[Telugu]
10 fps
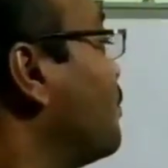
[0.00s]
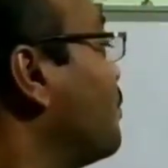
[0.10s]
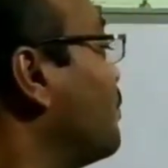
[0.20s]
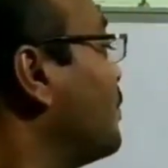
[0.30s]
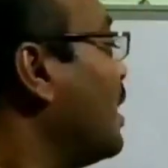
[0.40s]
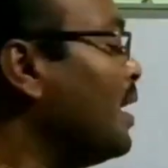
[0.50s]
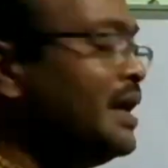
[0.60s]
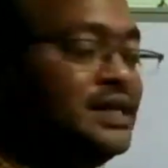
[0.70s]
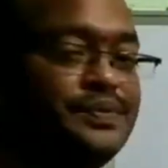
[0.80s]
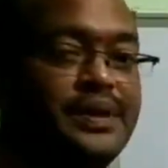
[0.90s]

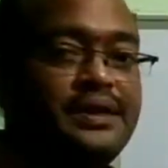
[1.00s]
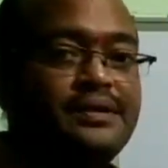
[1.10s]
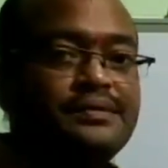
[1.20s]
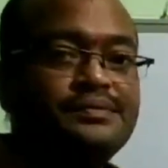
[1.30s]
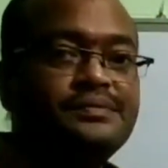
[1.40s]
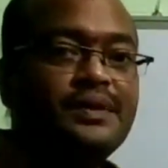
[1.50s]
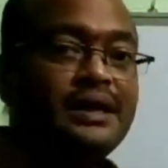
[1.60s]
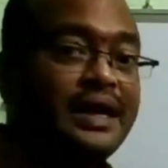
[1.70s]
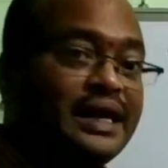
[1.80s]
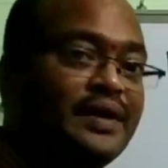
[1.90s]
అరేంజ్మెంట్ ఇది
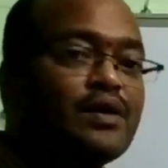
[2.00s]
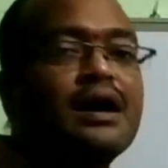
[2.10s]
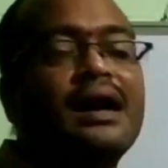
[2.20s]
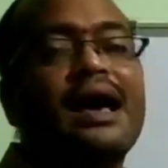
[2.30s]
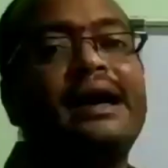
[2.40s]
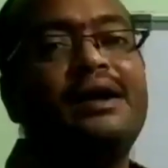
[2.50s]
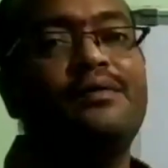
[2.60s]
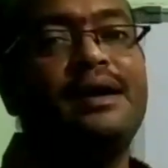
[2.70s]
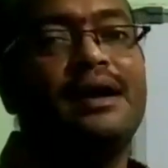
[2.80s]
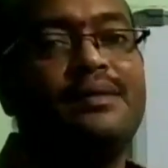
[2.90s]
ఒక క్లారిటీ
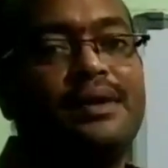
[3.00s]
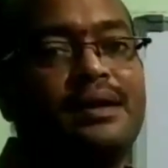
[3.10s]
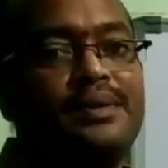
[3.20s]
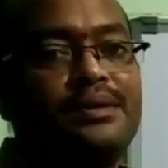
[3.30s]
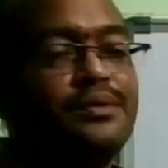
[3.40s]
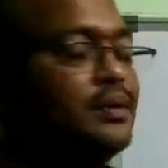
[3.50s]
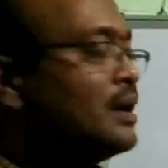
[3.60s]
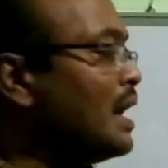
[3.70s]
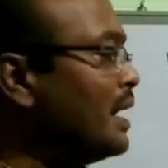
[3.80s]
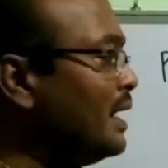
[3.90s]
ఉండాలన్నమాట మనకు క్లారిటీ
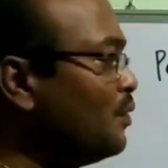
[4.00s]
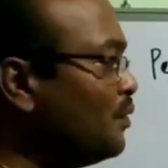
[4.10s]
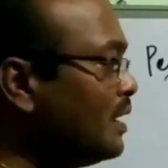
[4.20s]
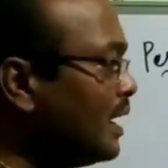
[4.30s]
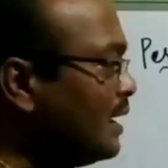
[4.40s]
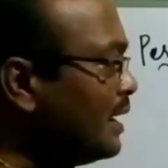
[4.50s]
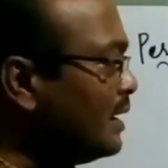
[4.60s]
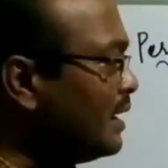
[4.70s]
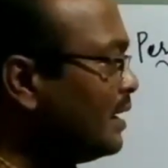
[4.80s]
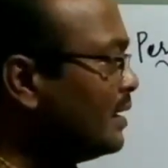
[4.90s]
ఉండాలి అంటే
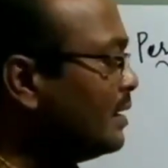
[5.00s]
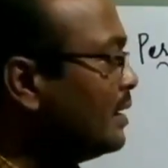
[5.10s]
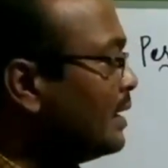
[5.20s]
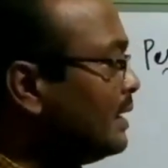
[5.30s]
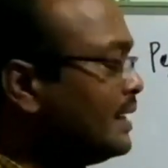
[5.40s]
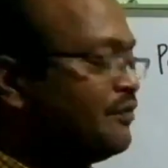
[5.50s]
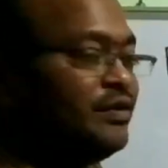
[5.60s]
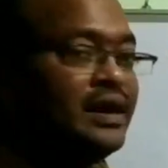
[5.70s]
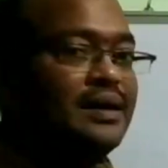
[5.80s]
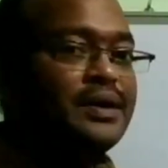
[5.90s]
డెఫినెట్గా
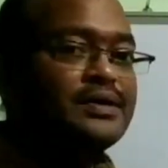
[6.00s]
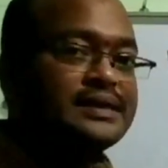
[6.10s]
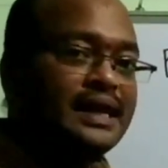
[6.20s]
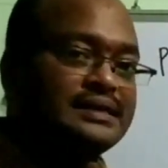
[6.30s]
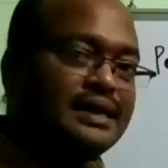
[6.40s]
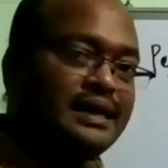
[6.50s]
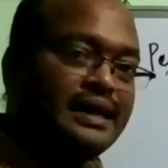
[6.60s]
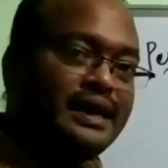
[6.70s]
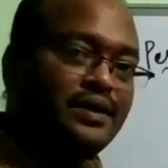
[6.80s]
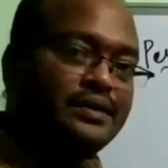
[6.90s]
మనకు సెలెక్షన్ అంటే ఏంటో
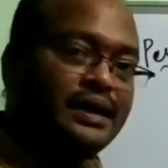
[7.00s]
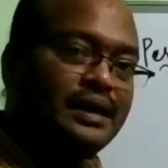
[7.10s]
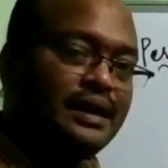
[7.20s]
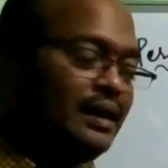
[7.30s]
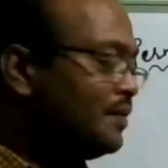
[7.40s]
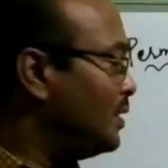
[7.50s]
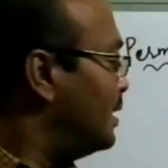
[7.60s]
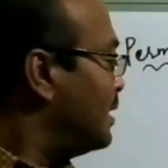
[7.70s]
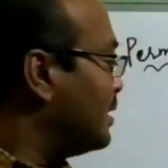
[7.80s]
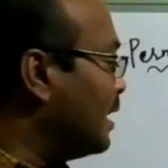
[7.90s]
తెలియాలి
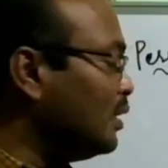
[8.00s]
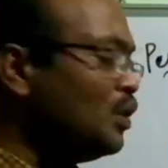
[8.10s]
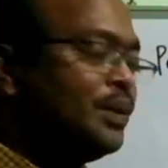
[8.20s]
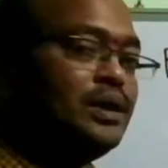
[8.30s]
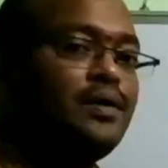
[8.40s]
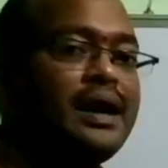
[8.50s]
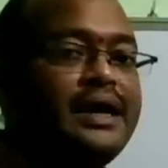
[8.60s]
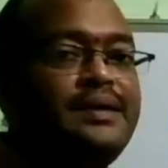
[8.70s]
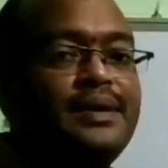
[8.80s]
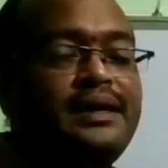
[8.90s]
దాంతోపాటు అరేంజ్మెంట్
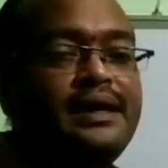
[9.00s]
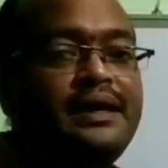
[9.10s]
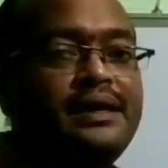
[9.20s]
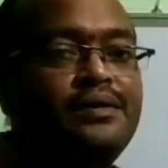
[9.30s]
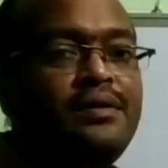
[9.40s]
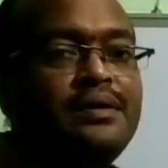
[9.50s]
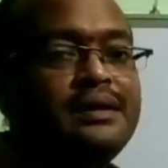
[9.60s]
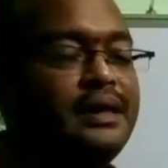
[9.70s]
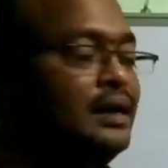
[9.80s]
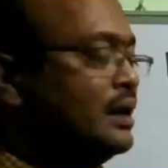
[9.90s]
ఏంటో
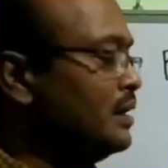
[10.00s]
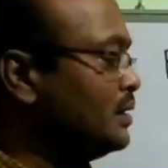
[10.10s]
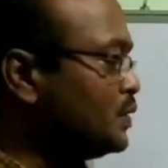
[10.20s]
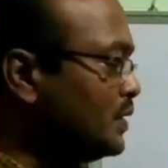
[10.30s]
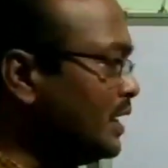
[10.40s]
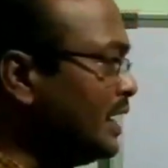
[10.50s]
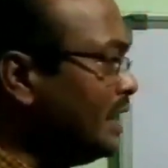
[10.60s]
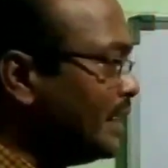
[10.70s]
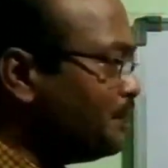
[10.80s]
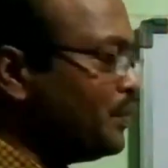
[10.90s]
తెలియాలి సో దీన్ని
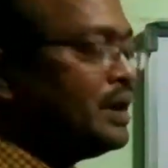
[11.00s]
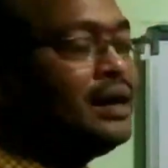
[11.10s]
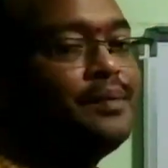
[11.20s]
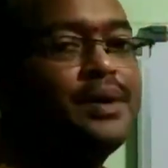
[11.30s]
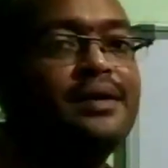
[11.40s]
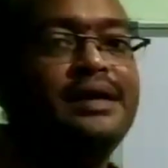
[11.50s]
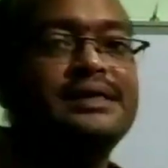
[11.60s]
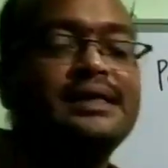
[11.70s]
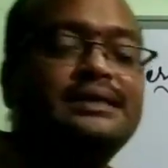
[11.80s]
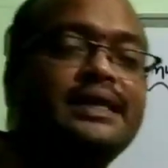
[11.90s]
ఇన్డెప్త్గా మనం డిస్కస్
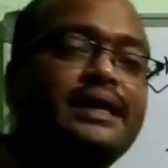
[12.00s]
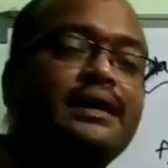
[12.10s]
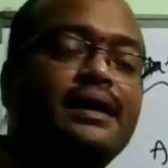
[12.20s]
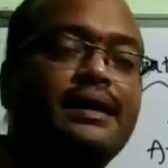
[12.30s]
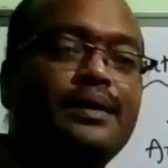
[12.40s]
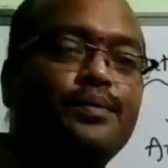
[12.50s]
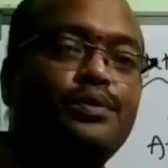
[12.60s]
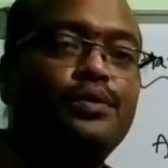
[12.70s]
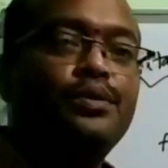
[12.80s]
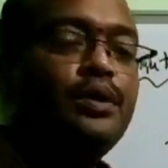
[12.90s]
చేయడం కంటే ముందు
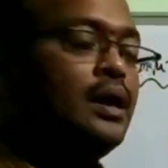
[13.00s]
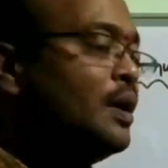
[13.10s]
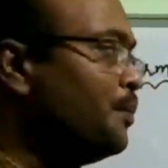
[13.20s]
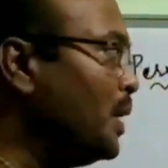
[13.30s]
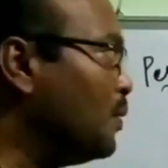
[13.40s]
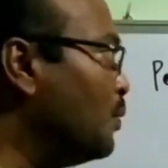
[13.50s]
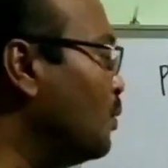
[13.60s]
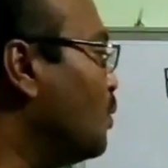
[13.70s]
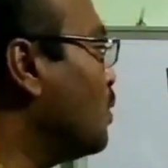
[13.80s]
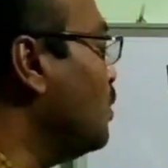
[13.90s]
మీకు ఒక
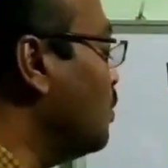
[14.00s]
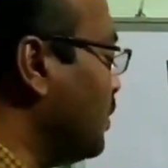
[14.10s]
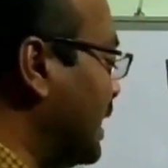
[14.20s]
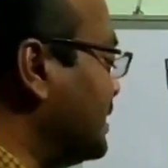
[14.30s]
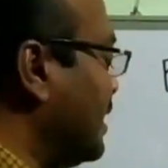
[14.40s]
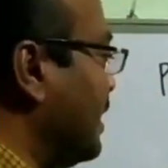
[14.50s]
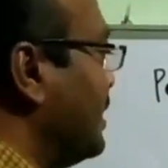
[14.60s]
నొటేషన్ అనేది తెలిసి